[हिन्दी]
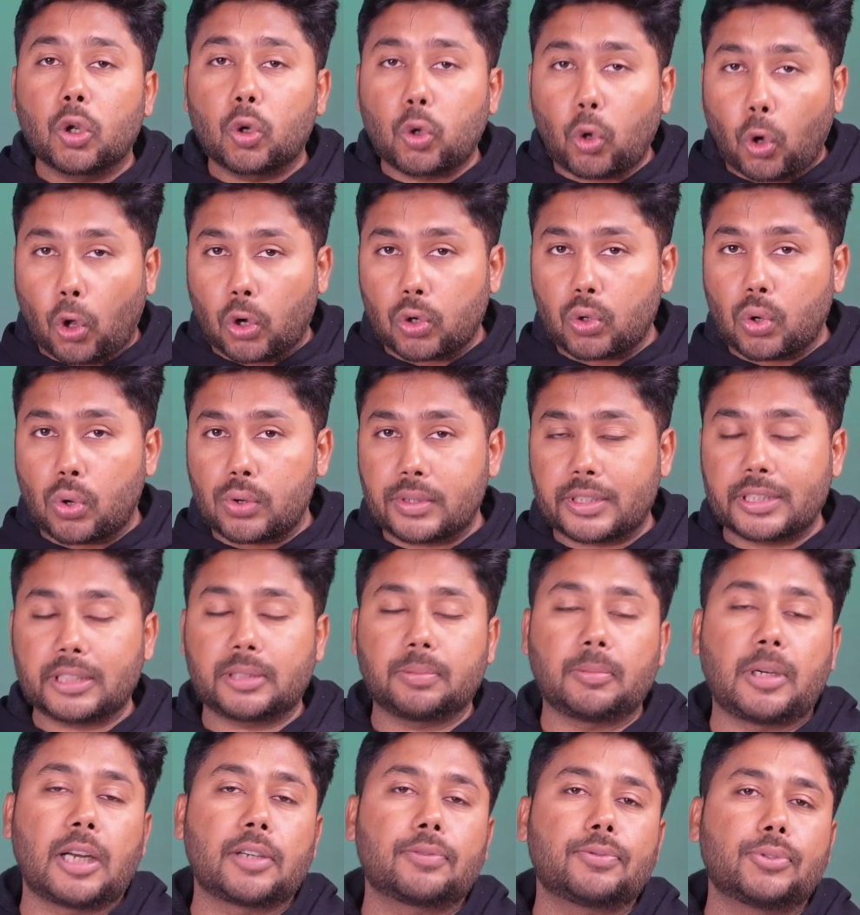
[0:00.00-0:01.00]
कौन कौन से
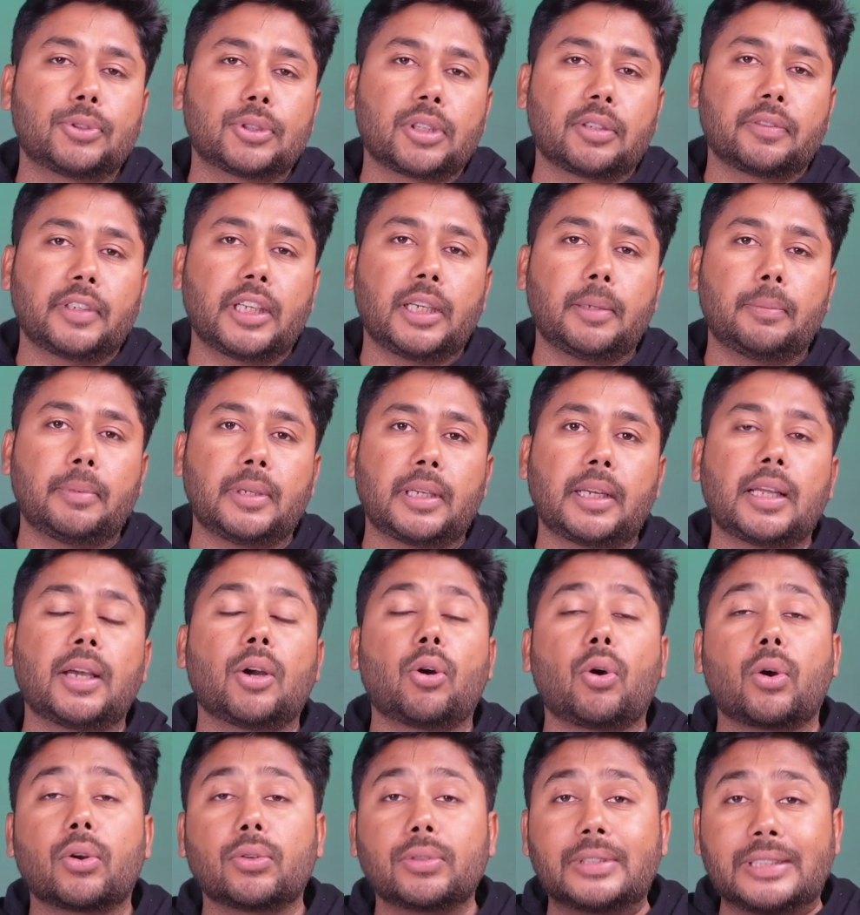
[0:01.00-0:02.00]
स्मार्टफोन्स अवेलेबल हैं
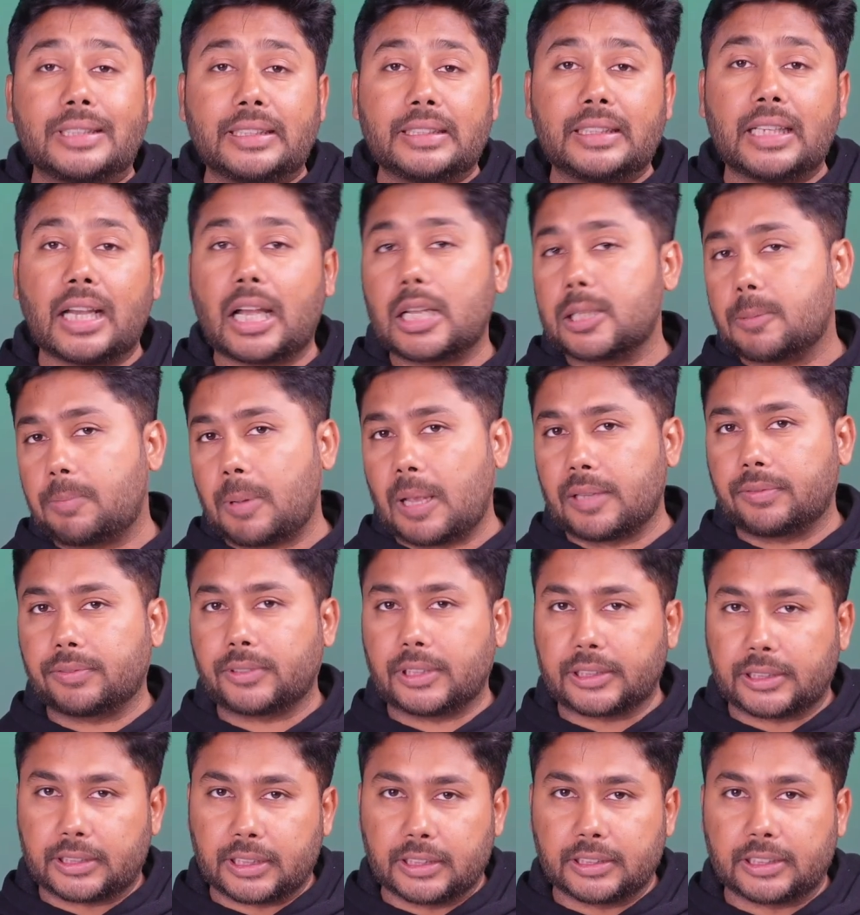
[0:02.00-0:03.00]
और उनकी क्या
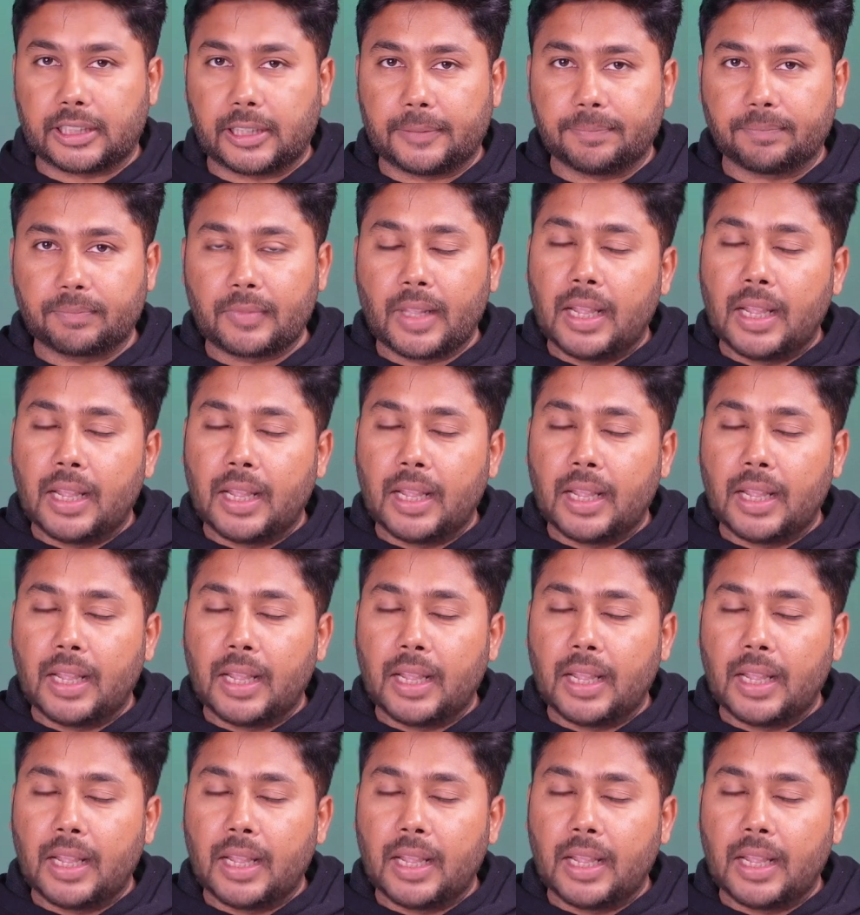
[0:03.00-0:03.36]
स्पेसिफिकेशन है